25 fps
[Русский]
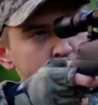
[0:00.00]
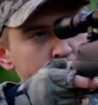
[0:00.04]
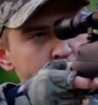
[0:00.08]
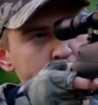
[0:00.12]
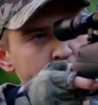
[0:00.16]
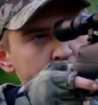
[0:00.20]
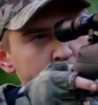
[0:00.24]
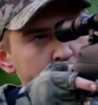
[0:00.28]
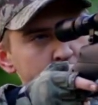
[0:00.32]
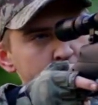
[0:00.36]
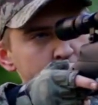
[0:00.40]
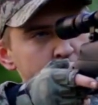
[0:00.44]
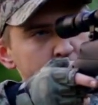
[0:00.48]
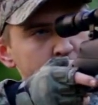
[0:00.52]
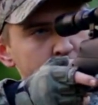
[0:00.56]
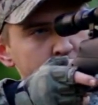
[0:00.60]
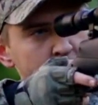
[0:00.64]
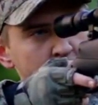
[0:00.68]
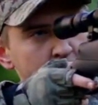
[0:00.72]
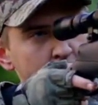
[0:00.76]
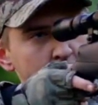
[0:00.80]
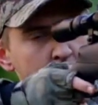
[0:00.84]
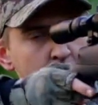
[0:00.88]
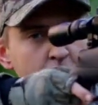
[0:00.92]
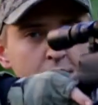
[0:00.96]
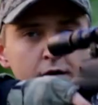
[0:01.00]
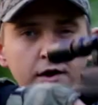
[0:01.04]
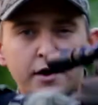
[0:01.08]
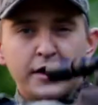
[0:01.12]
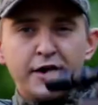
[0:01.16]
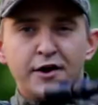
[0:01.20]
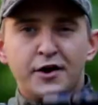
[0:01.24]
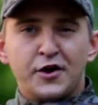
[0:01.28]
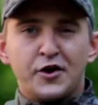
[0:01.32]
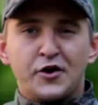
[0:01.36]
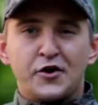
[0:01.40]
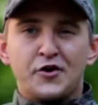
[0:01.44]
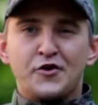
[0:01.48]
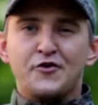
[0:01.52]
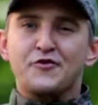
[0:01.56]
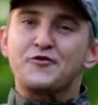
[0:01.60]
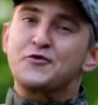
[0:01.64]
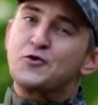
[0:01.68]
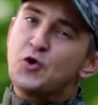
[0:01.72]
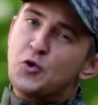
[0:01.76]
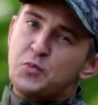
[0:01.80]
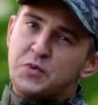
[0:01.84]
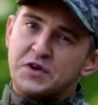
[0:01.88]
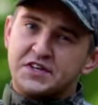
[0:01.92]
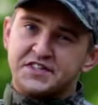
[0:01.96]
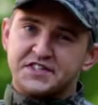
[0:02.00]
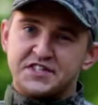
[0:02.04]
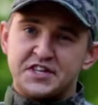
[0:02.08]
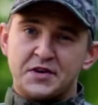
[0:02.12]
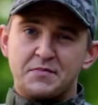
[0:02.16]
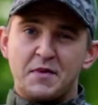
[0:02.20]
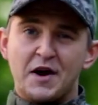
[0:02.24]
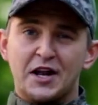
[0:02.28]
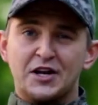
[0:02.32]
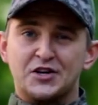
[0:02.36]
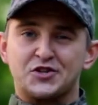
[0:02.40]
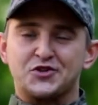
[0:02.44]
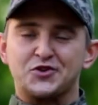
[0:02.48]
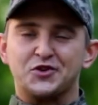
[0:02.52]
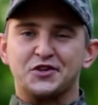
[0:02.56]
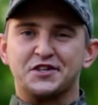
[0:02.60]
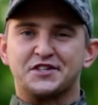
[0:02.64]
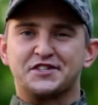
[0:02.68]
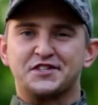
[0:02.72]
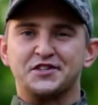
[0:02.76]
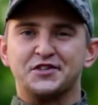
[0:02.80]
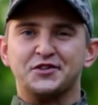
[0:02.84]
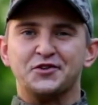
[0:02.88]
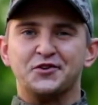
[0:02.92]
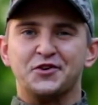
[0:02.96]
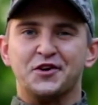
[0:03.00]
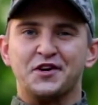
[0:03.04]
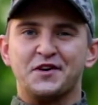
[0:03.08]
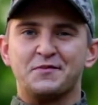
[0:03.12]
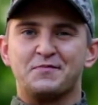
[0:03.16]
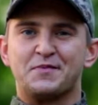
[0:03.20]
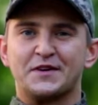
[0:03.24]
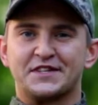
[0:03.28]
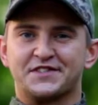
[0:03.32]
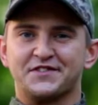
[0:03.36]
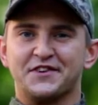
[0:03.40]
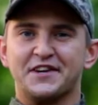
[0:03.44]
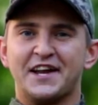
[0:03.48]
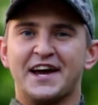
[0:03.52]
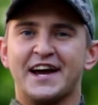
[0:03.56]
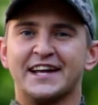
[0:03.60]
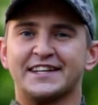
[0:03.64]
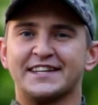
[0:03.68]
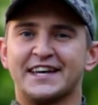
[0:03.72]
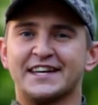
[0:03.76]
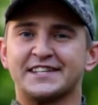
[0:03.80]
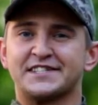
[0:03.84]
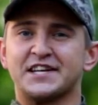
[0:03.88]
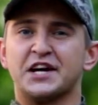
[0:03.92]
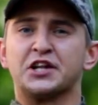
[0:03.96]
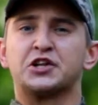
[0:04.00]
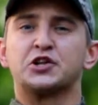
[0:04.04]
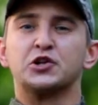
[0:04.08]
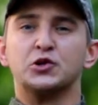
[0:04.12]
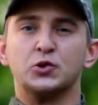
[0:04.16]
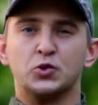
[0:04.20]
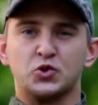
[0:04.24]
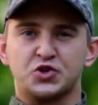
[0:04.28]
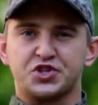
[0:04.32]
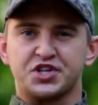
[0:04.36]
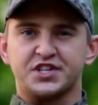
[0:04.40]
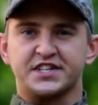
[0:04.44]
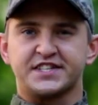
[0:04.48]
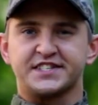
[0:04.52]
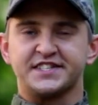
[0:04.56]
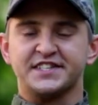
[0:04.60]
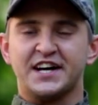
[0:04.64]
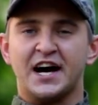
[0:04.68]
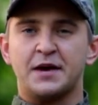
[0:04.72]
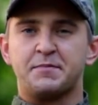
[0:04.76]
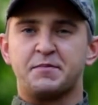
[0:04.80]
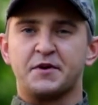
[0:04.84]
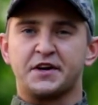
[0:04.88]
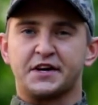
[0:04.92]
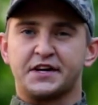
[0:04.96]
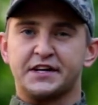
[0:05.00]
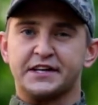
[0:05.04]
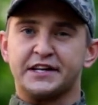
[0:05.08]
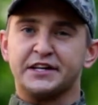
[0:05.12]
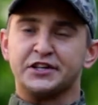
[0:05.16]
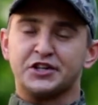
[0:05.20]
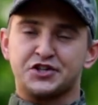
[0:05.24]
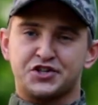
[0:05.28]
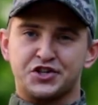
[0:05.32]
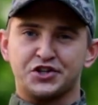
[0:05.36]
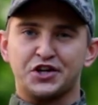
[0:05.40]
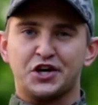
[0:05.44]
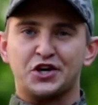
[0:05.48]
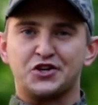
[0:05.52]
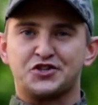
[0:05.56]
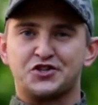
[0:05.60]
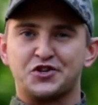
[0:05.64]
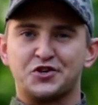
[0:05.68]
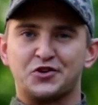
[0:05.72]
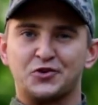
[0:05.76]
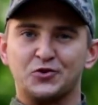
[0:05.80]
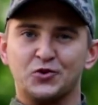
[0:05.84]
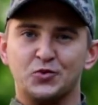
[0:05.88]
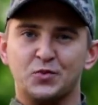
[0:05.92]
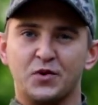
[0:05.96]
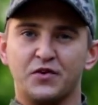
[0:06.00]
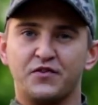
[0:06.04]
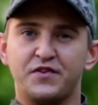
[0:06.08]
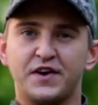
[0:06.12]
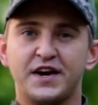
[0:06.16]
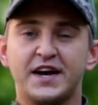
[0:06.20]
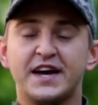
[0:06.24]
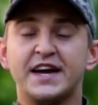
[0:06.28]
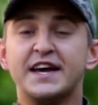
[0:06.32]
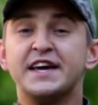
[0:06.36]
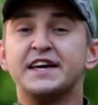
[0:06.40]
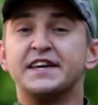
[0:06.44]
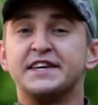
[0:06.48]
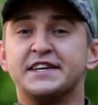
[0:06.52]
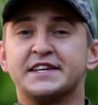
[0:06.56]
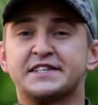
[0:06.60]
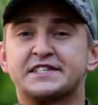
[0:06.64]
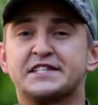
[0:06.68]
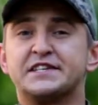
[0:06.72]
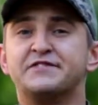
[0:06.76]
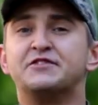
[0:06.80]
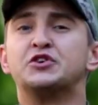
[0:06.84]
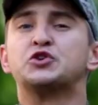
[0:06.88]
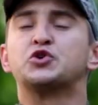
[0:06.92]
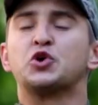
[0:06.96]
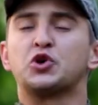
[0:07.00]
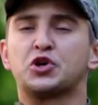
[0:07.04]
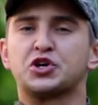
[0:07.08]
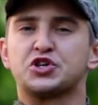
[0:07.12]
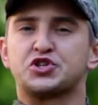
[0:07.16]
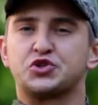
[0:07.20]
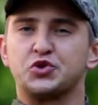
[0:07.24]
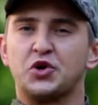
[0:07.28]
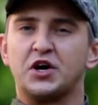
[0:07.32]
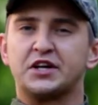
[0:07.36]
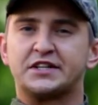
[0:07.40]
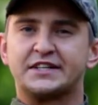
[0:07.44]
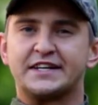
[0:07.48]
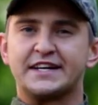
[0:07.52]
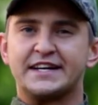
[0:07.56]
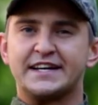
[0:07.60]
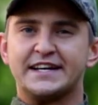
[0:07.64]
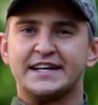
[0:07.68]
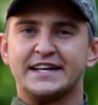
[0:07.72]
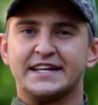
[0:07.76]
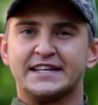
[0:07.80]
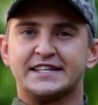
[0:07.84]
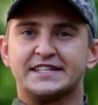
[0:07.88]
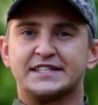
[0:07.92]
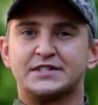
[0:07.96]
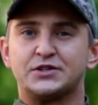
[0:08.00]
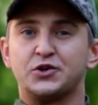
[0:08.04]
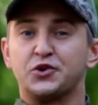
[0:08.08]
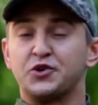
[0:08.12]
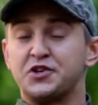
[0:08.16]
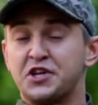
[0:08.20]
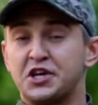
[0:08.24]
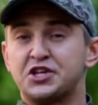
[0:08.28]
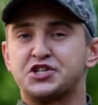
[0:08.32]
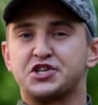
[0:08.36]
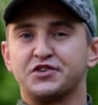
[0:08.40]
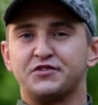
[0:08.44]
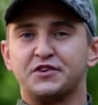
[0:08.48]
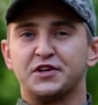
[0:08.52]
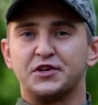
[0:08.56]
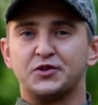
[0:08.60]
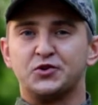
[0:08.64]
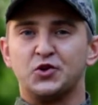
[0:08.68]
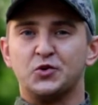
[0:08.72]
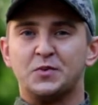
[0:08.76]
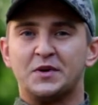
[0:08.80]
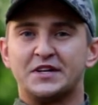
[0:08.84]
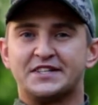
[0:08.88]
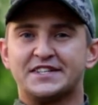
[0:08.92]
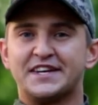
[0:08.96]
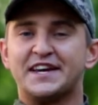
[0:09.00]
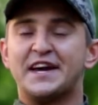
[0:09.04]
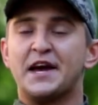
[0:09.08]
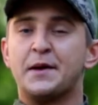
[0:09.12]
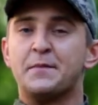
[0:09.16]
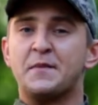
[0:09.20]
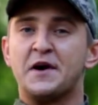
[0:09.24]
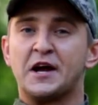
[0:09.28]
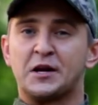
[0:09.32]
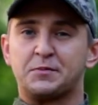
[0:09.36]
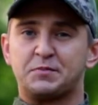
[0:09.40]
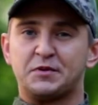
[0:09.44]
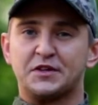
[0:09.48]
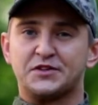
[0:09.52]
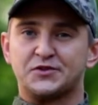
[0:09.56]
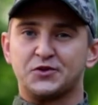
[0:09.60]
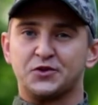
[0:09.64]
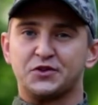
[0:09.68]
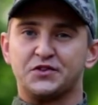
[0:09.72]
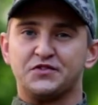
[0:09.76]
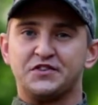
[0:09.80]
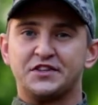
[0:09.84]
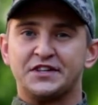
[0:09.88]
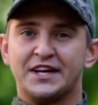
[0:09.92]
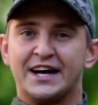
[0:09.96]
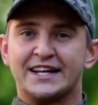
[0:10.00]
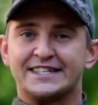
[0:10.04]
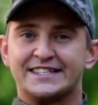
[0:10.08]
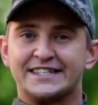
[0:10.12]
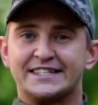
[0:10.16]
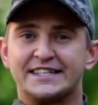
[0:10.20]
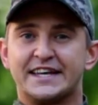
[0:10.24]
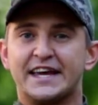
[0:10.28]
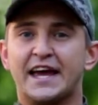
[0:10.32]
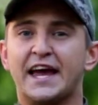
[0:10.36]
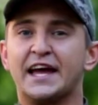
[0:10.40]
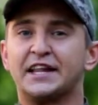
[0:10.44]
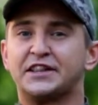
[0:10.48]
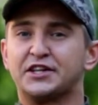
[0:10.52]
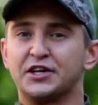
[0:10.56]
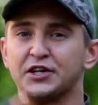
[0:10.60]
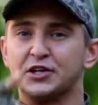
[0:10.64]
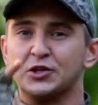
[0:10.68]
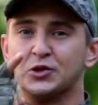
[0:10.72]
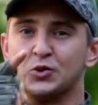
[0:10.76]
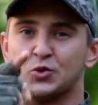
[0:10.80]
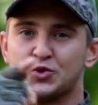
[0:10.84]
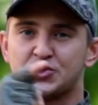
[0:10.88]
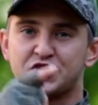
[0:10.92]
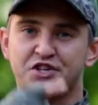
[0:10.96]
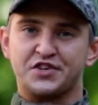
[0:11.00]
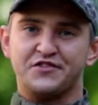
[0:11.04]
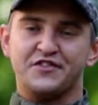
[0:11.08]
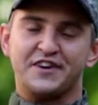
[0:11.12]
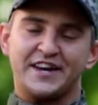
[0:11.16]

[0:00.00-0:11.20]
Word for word: В купе с небольшой ценой позволяет ей стать лучшей снайперкой для начинающих клубов. Если вы только что открылись, то нечего и думать, MR512 – это лучший